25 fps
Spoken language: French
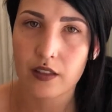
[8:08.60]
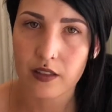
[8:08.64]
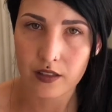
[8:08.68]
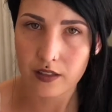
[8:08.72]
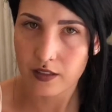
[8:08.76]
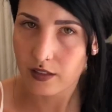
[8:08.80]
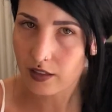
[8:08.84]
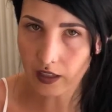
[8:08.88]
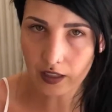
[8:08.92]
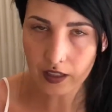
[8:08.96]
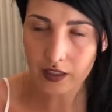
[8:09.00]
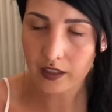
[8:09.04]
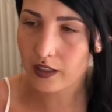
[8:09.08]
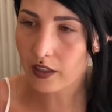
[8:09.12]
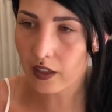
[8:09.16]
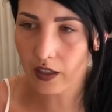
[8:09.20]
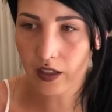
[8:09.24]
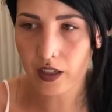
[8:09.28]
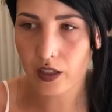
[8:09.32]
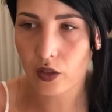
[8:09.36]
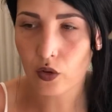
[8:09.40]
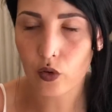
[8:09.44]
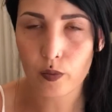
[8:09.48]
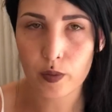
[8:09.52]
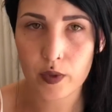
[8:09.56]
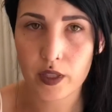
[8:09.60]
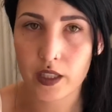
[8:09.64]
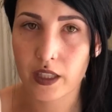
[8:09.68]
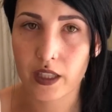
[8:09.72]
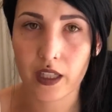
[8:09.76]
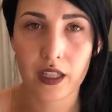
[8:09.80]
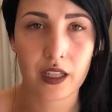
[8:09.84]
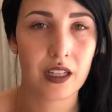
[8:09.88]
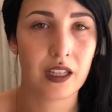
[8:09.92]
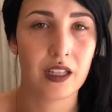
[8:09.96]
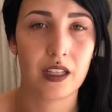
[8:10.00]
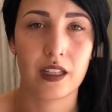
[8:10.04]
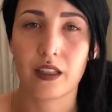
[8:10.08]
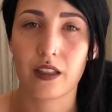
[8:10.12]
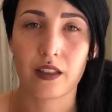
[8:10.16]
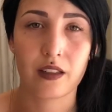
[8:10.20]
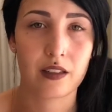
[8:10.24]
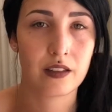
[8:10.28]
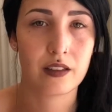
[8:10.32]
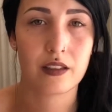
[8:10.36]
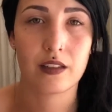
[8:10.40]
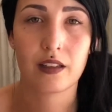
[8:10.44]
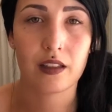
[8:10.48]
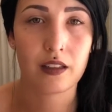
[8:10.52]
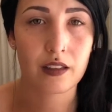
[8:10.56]
chaque cas est compliqué et
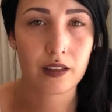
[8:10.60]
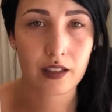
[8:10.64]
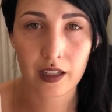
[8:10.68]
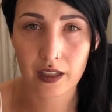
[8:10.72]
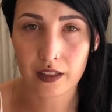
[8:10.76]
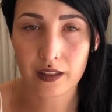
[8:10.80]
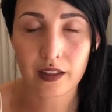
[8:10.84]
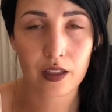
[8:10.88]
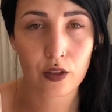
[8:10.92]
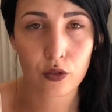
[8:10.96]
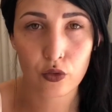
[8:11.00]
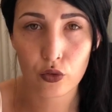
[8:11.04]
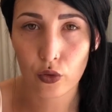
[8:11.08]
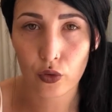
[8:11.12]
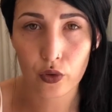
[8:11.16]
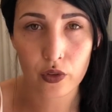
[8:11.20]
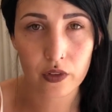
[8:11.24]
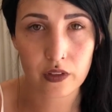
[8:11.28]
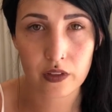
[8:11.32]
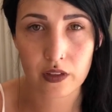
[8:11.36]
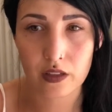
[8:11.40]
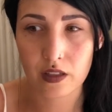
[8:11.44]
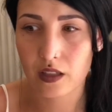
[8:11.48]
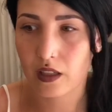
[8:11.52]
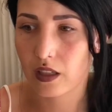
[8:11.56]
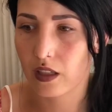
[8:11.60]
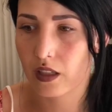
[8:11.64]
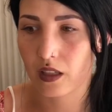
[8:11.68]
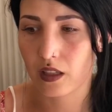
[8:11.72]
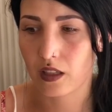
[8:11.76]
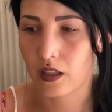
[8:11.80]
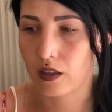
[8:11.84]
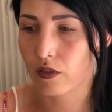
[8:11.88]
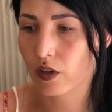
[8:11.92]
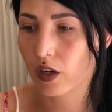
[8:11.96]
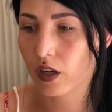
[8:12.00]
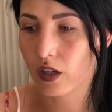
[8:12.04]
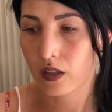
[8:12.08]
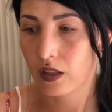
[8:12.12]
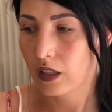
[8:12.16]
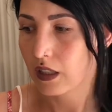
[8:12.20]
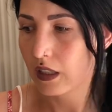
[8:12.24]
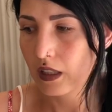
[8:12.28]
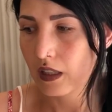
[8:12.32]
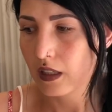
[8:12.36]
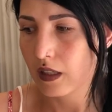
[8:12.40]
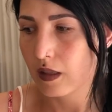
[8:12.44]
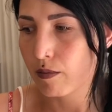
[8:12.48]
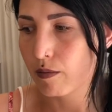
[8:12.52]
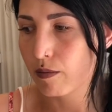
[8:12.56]
c'est très très dur aussi et voilà
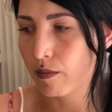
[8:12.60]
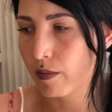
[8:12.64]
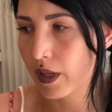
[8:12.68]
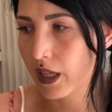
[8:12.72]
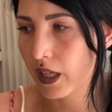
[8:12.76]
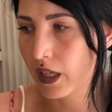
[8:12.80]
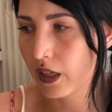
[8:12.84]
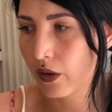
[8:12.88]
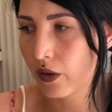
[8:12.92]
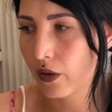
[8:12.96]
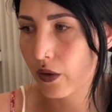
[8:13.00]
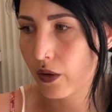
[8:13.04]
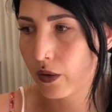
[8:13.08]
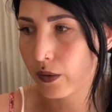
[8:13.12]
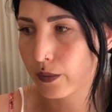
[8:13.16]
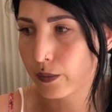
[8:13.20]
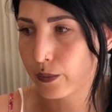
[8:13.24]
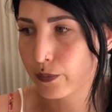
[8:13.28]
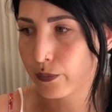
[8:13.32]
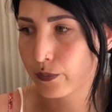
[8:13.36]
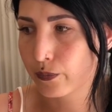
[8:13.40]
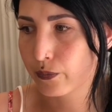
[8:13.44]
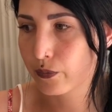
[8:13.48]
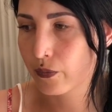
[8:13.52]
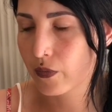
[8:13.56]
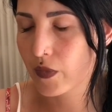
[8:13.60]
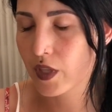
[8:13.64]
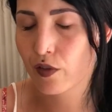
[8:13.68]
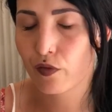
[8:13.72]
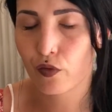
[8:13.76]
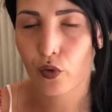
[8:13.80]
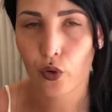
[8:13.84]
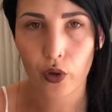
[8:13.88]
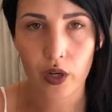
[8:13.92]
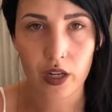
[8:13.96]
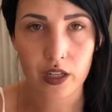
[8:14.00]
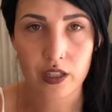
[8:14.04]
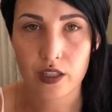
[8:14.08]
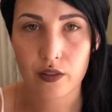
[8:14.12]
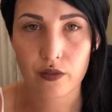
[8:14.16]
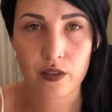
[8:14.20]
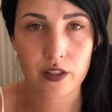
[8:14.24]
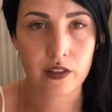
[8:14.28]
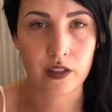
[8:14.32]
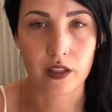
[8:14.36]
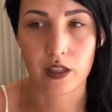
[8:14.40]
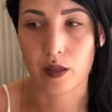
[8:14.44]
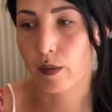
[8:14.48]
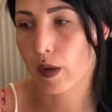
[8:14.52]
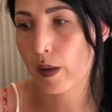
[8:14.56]
mais euh, il faut
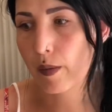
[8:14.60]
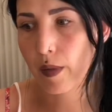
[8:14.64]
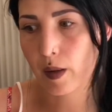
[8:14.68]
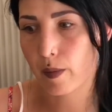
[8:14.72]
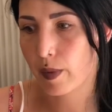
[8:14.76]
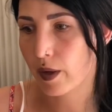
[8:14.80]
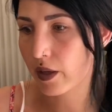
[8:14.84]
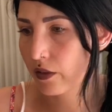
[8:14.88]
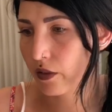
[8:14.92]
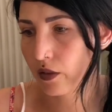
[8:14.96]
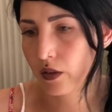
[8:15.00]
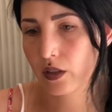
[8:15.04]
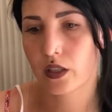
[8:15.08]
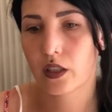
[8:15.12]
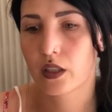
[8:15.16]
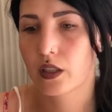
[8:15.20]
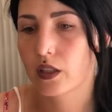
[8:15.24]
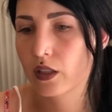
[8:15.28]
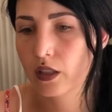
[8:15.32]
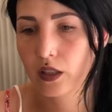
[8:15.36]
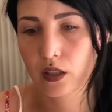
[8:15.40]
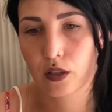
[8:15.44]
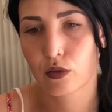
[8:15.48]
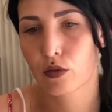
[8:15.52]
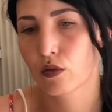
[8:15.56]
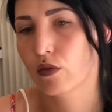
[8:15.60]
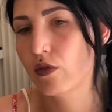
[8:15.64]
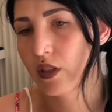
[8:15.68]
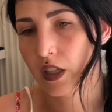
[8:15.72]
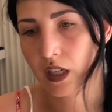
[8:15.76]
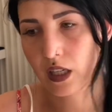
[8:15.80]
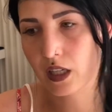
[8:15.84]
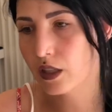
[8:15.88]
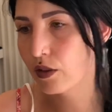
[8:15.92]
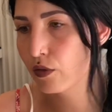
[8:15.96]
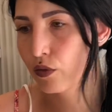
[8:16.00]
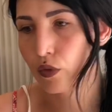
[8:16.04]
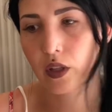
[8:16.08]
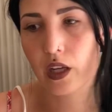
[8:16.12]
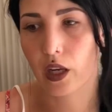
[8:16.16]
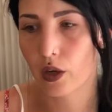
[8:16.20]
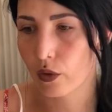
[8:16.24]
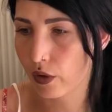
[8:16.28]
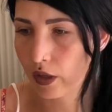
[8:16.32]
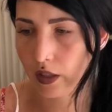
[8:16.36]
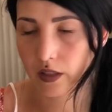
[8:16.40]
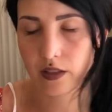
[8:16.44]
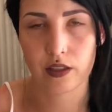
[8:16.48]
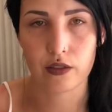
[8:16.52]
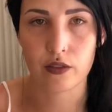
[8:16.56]
relativiser même les personnes qui, sont en dialyse il faut qu'elles
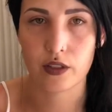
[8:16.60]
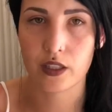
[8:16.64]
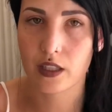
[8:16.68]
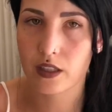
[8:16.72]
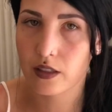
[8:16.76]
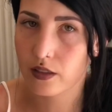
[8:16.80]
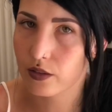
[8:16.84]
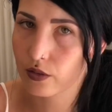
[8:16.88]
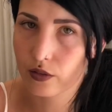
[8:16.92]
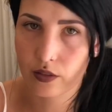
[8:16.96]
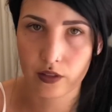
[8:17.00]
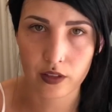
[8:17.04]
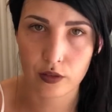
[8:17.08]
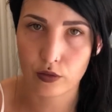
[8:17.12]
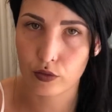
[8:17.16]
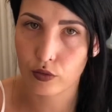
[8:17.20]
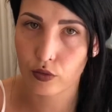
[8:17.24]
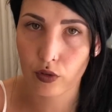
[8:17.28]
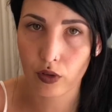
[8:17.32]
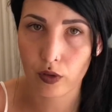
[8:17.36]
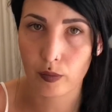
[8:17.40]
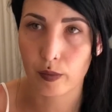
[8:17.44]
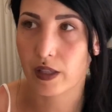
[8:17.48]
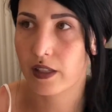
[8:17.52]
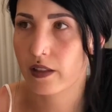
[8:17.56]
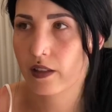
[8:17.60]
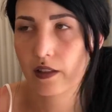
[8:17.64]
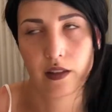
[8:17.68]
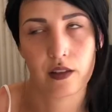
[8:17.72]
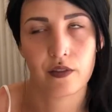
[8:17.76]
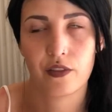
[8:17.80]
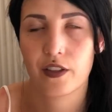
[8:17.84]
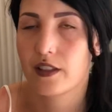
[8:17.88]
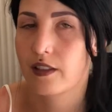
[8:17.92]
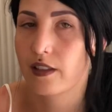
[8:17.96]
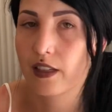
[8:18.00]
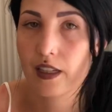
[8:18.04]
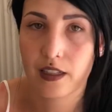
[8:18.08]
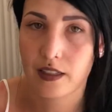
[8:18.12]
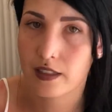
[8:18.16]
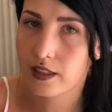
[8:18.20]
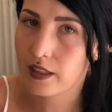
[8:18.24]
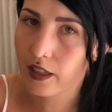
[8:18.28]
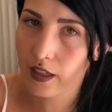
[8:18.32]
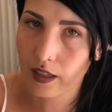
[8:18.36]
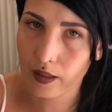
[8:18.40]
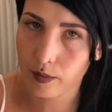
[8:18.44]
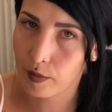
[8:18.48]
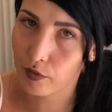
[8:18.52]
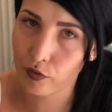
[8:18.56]
relativisent c'est sûr mais ça c'est facile à
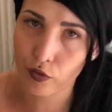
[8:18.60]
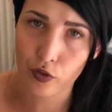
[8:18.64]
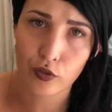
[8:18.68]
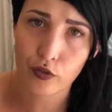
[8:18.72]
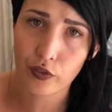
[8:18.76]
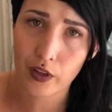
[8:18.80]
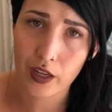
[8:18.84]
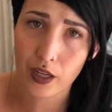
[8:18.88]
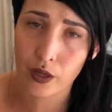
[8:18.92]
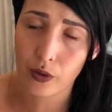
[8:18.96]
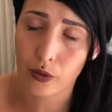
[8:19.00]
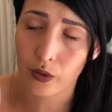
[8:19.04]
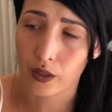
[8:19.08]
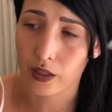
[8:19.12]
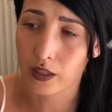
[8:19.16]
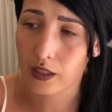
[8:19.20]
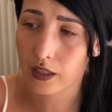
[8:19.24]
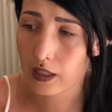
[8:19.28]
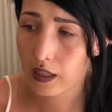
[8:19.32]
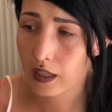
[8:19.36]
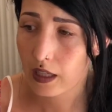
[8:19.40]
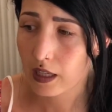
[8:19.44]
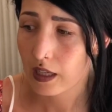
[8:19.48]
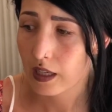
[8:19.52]
dire mais il faut le faire quoi